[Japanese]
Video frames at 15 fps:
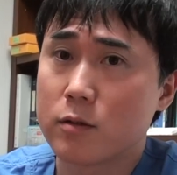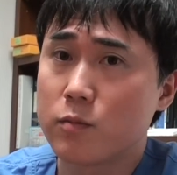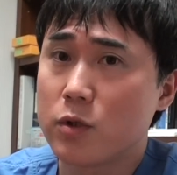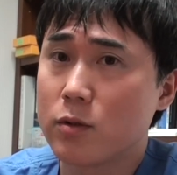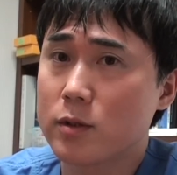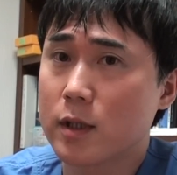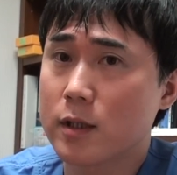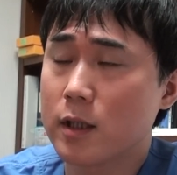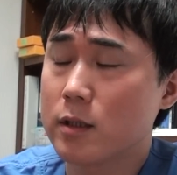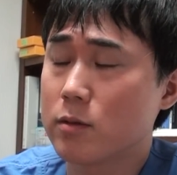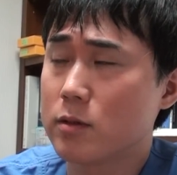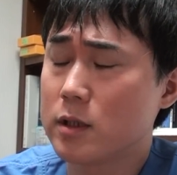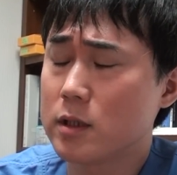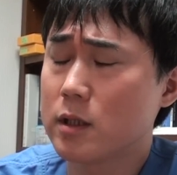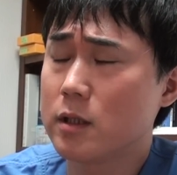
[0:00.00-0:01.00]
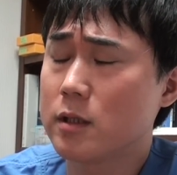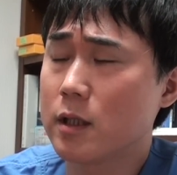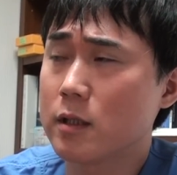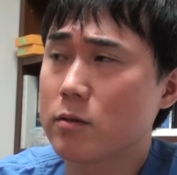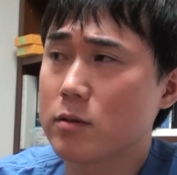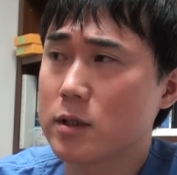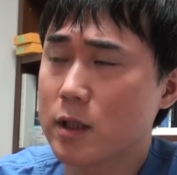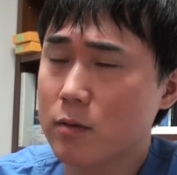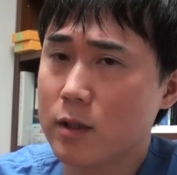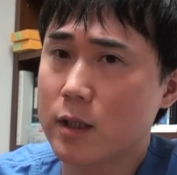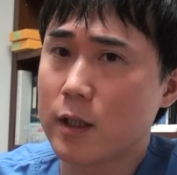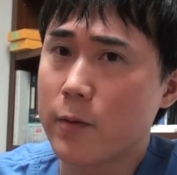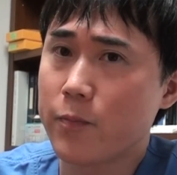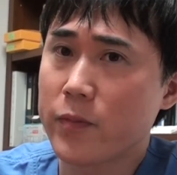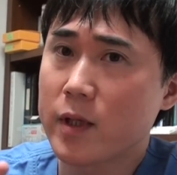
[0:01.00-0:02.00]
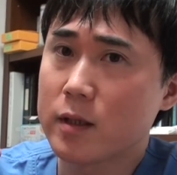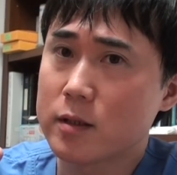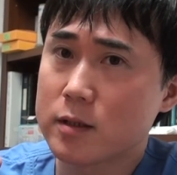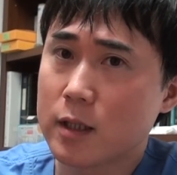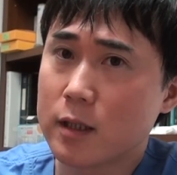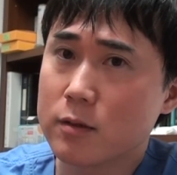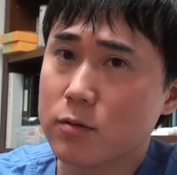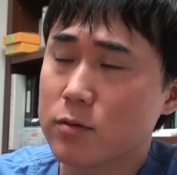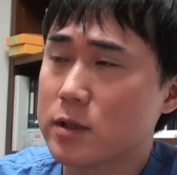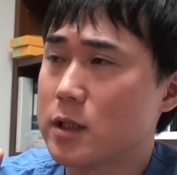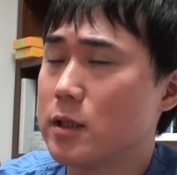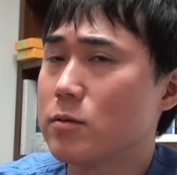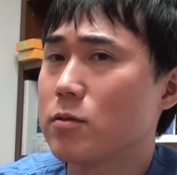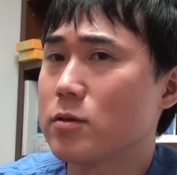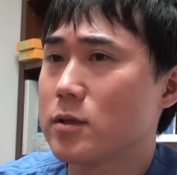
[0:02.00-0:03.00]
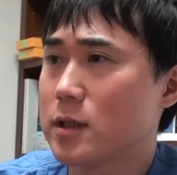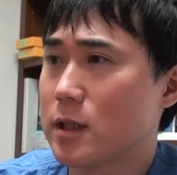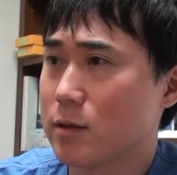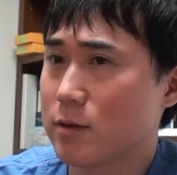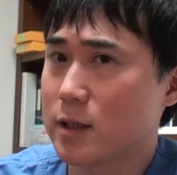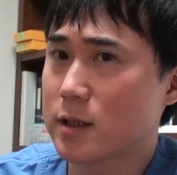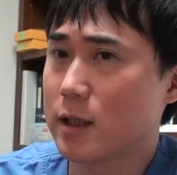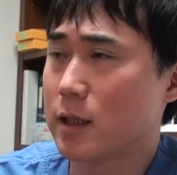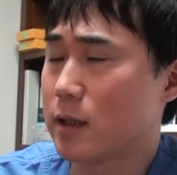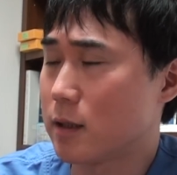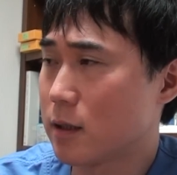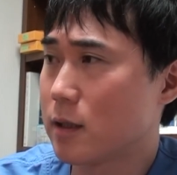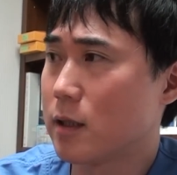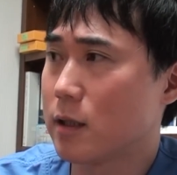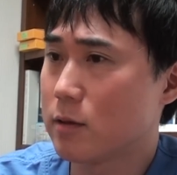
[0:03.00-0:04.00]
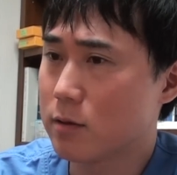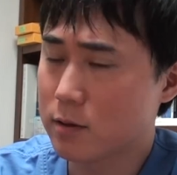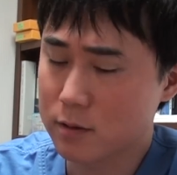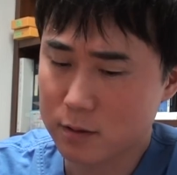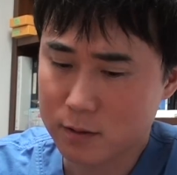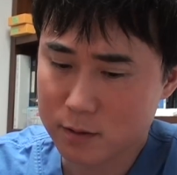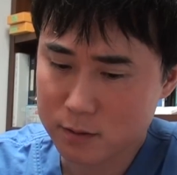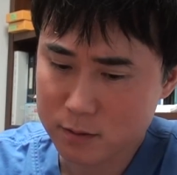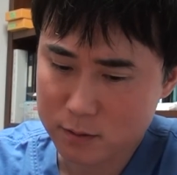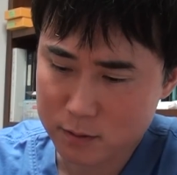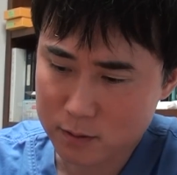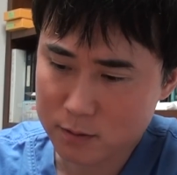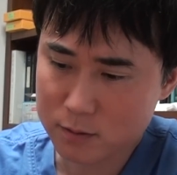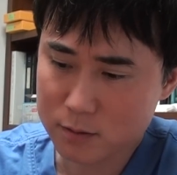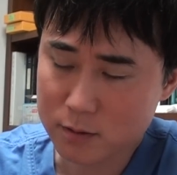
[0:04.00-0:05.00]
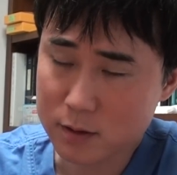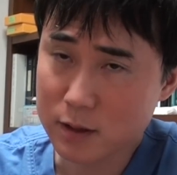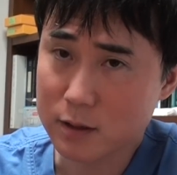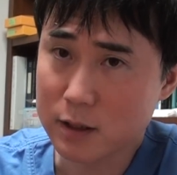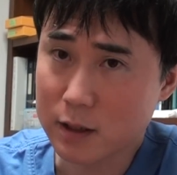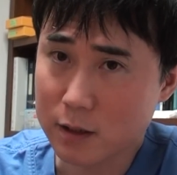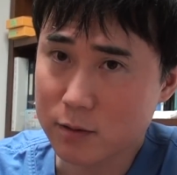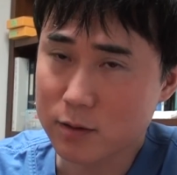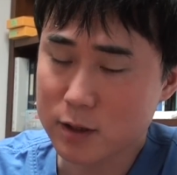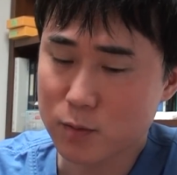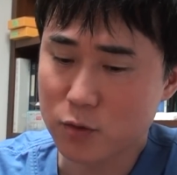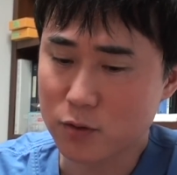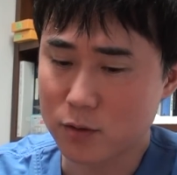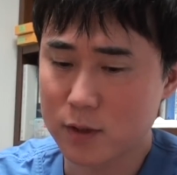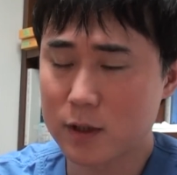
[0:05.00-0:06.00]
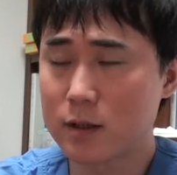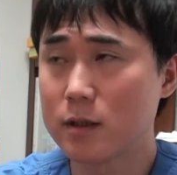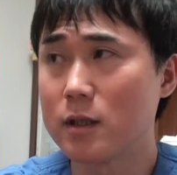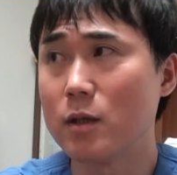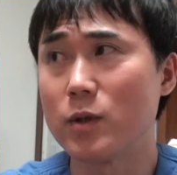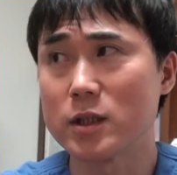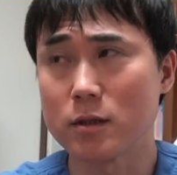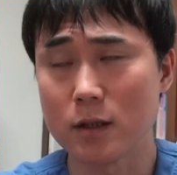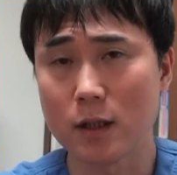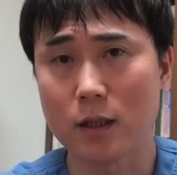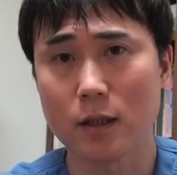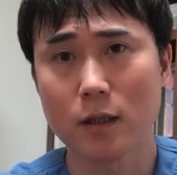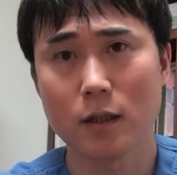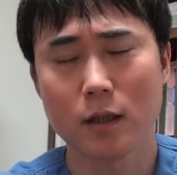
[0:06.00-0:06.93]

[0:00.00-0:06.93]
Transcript: 病外科医の意見としてはちゃんと申告してくださいっていうふうにあのいつも言ってますね。